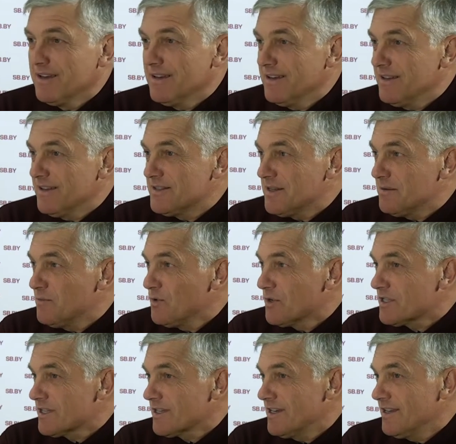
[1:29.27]
а,
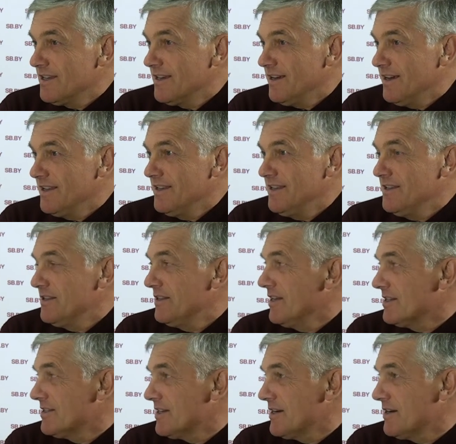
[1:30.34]
заморские, они
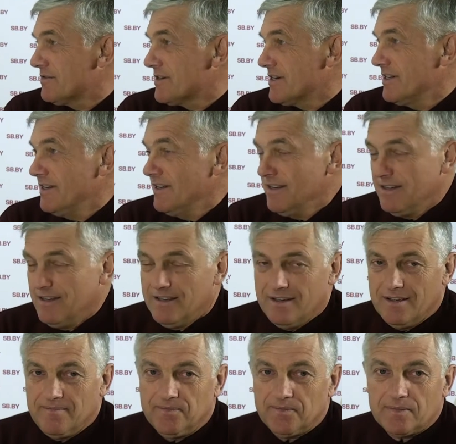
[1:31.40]
недозревшие,